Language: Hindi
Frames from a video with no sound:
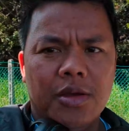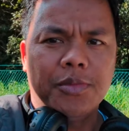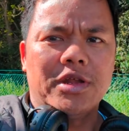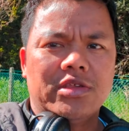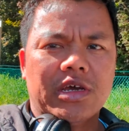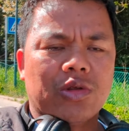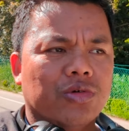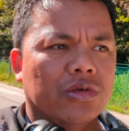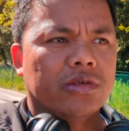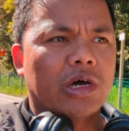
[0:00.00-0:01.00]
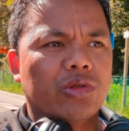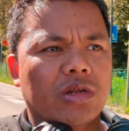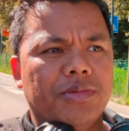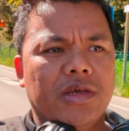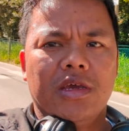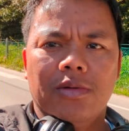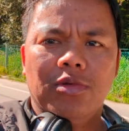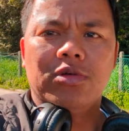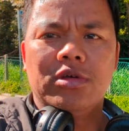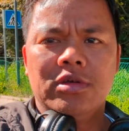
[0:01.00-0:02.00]
मेरा चारों चारों तरफ देखिए आप
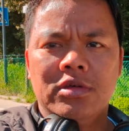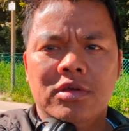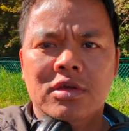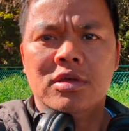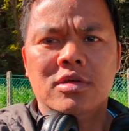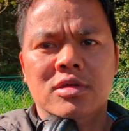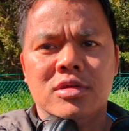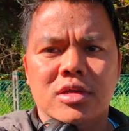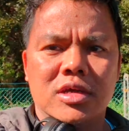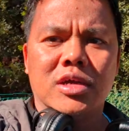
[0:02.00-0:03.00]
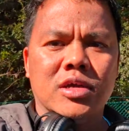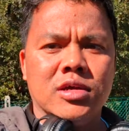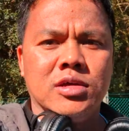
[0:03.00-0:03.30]
लोग ठीक है